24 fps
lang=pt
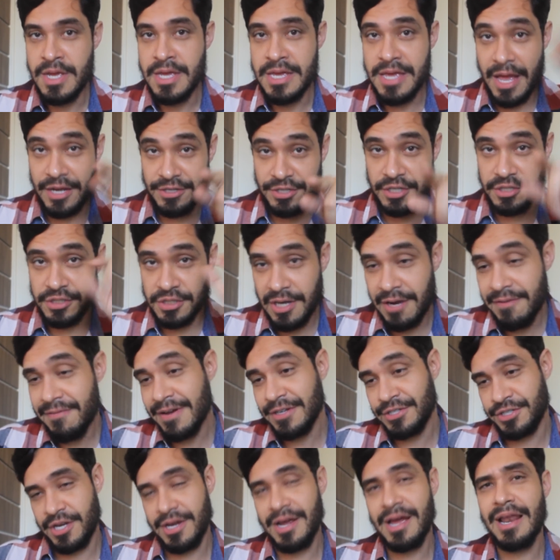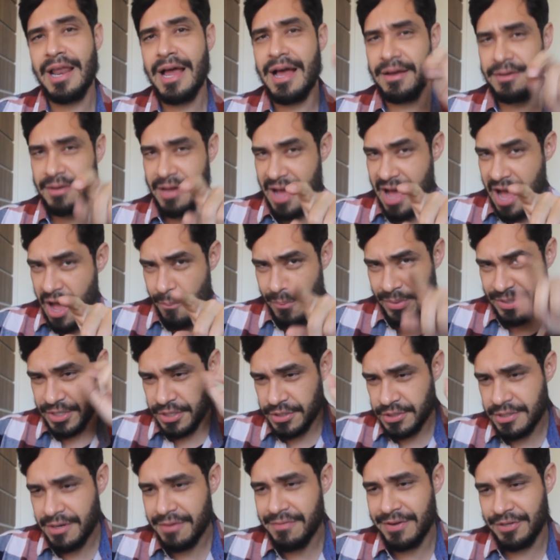E a gente já vai chegar lá, calma, a
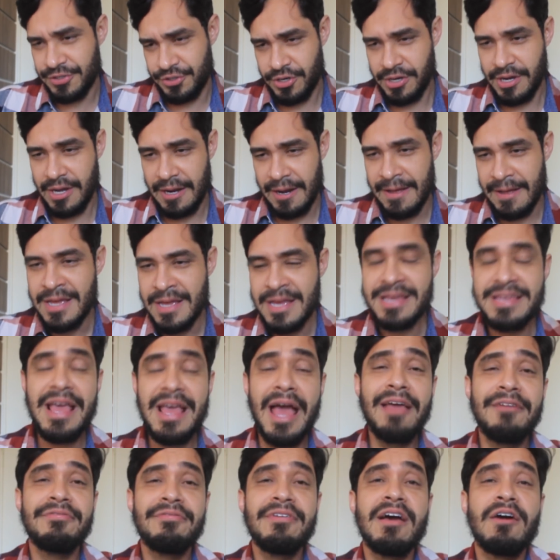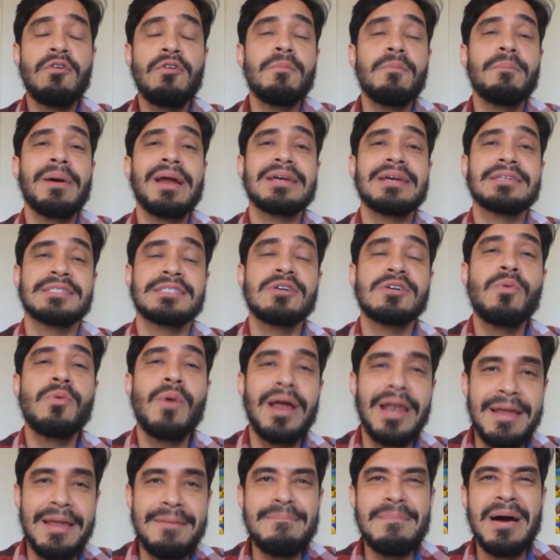gente já vai chegar lá. E aí vem a comparação com
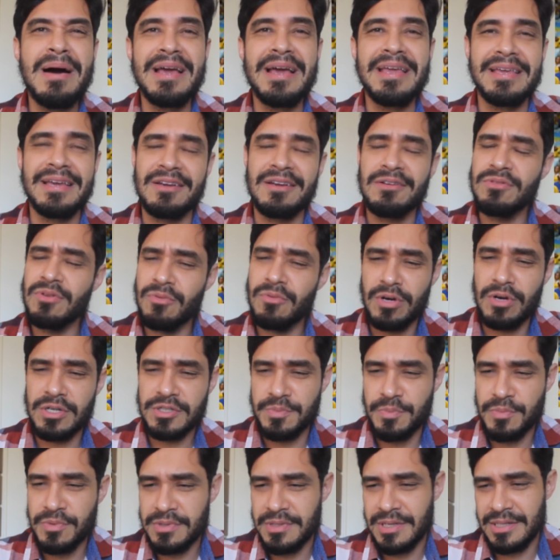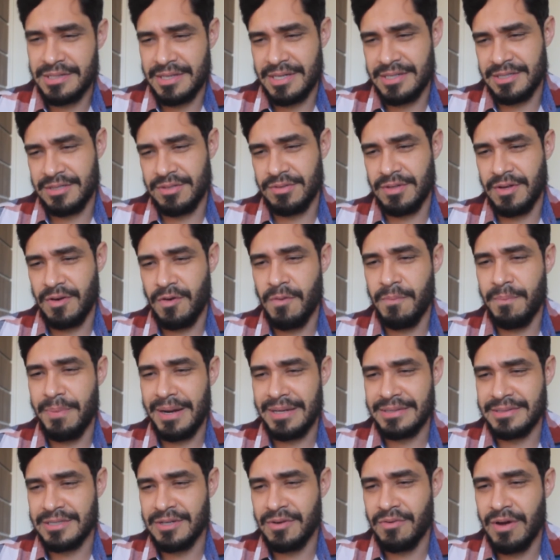a Alemanha, que eu não gosto muito dessa questão da
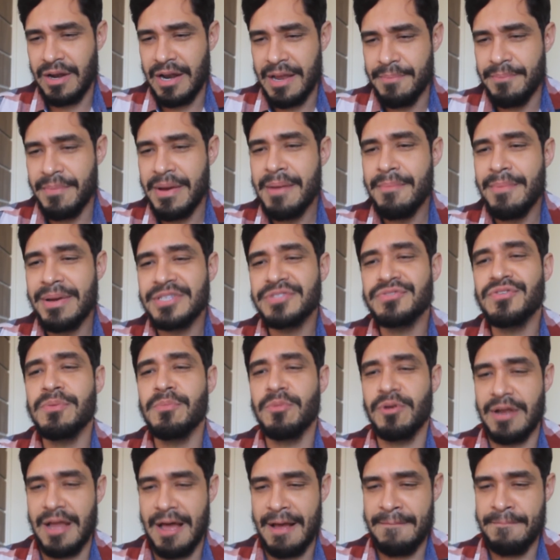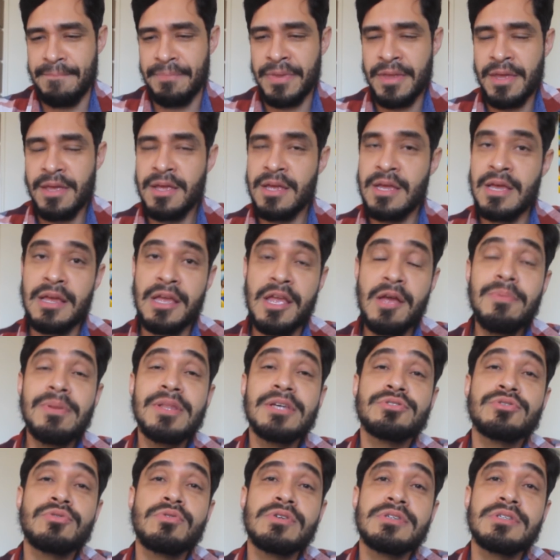comparação com a Alemanha, mas vamos lá. Que uma
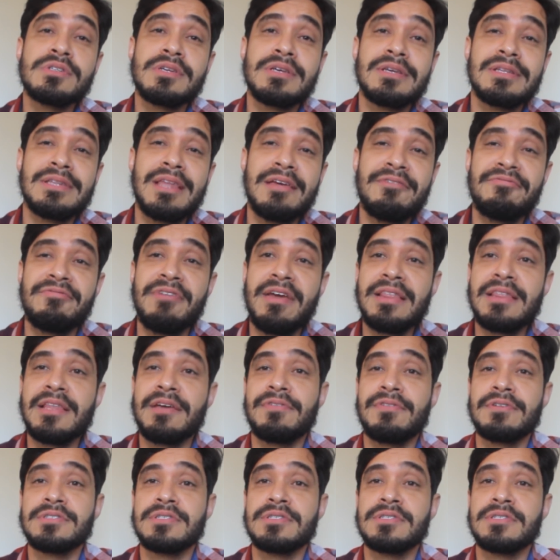das coisas que defendem falou